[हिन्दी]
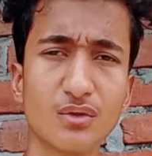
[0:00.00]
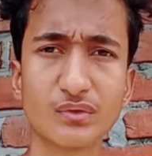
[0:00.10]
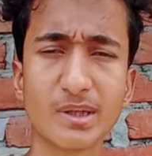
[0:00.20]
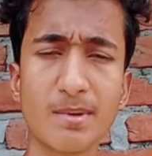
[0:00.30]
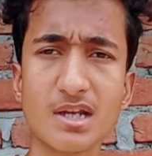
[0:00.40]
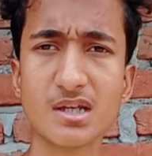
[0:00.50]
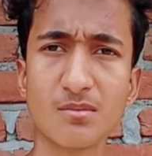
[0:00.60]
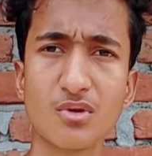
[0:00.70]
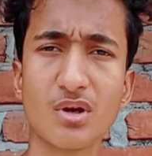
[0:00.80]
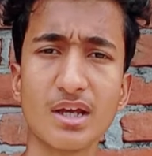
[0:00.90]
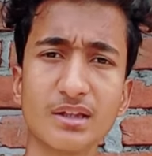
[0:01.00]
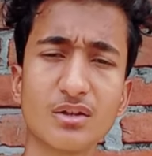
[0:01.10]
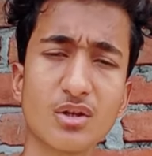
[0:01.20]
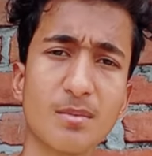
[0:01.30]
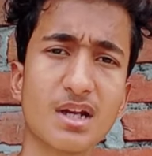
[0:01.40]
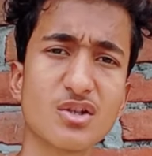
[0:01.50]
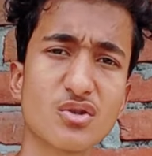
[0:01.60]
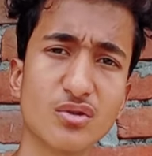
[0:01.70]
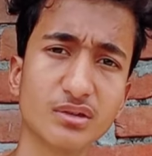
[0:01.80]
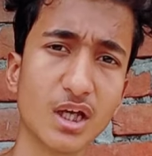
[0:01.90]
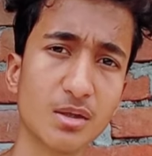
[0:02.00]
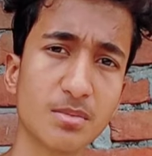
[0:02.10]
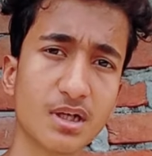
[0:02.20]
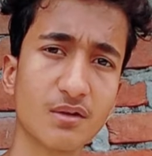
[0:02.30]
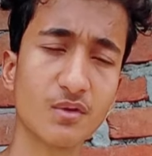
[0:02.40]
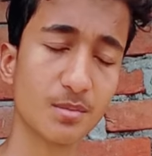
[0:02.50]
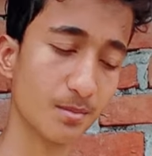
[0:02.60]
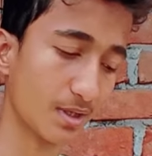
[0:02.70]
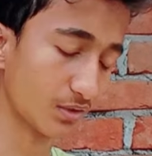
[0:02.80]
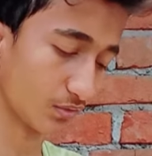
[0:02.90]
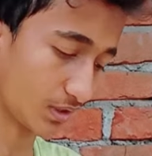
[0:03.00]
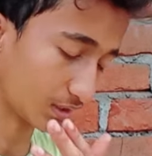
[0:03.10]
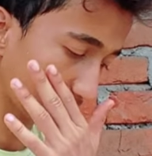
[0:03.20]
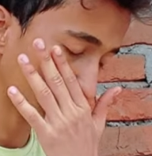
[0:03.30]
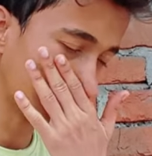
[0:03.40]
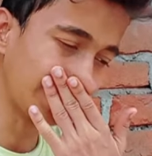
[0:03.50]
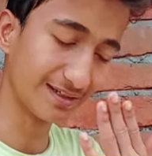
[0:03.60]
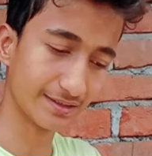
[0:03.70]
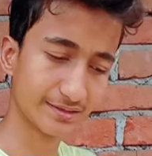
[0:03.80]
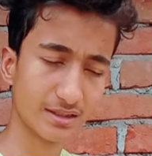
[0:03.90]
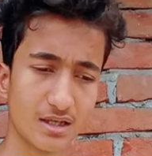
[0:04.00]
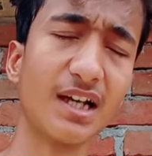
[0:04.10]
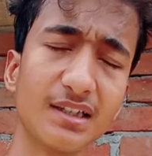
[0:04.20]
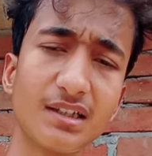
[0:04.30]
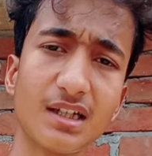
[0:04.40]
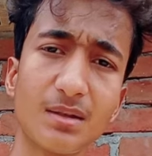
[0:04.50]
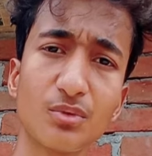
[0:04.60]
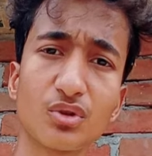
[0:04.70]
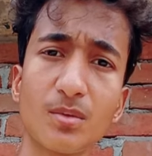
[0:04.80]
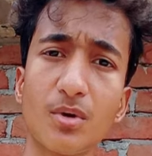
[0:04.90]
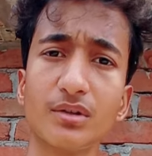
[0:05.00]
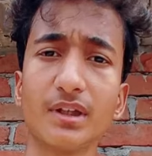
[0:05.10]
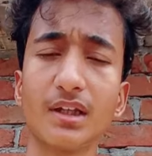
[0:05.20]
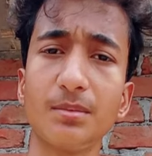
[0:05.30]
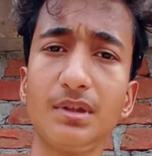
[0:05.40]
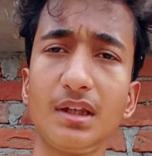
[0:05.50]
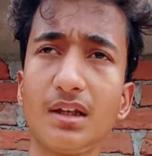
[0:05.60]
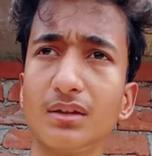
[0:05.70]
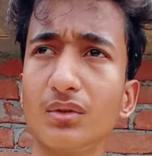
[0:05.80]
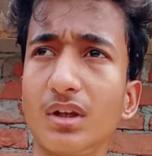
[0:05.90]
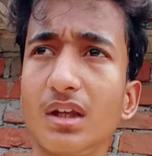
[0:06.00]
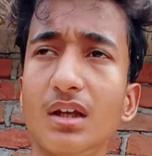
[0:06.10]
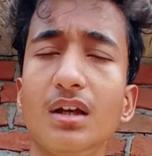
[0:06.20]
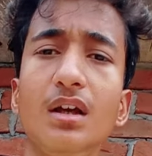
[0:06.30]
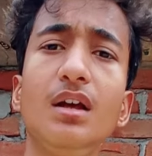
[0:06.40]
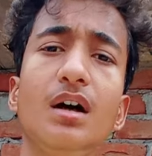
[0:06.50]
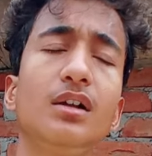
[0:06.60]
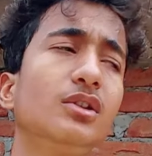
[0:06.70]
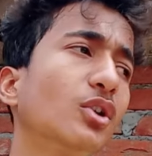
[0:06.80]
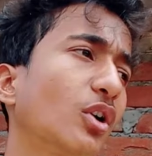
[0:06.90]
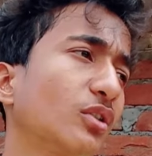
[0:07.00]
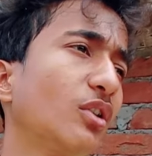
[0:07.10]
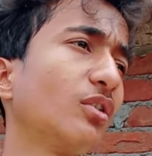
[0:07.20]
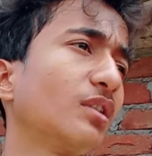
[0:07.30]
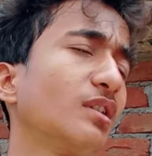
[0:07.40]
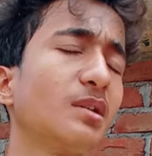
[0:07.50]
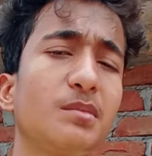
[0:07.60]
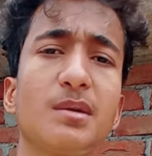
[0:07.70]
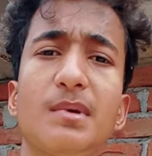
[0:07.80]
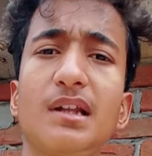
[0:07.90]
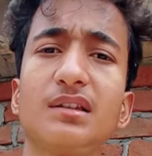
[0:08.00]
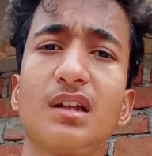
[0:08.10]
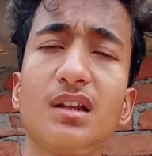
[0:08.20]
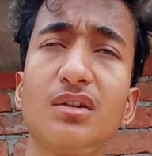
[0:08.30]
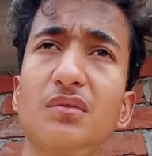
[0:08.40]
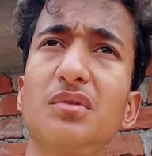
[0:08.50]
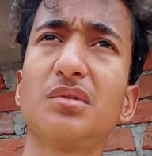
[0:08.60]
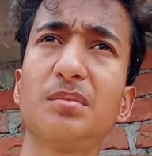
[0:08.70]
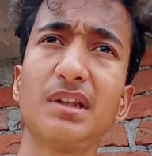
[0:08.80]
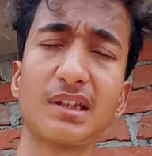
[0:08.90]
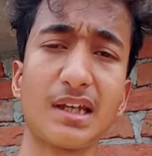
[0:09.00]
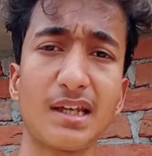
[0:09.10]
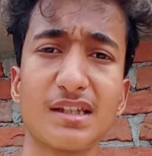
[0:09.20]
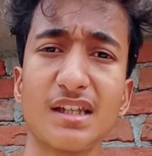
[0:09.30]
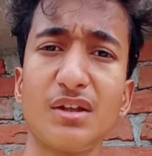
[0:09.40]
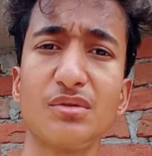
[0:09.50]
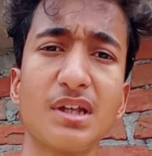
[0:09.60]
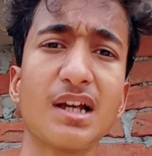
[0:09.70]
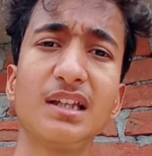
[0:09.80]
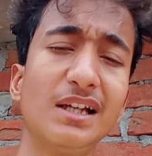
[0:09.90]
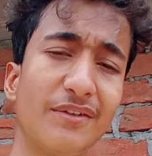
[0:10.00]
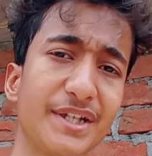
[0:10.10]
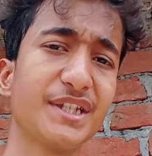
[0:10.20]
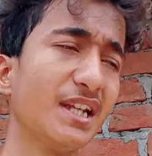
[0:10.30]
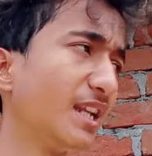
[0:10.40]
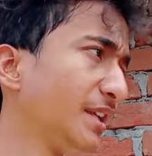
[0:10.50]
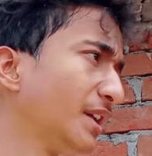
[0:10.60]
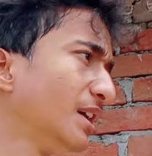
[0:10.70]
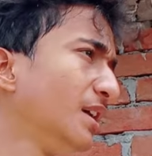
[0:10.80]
तो उसके बाद जब हम लोग आए थे तो हमारा जो सुल्तान बकरा है वो बीमार हो गया था पता नहीं कैसे सांस लेने में उसको बहुत सारा भी दिक्कत हो रही है हाँ तो डॉक्टर डॉक्टर से हमने बात करी तो वो पर कह रहा सही हो जाएगा दवाई चल रही है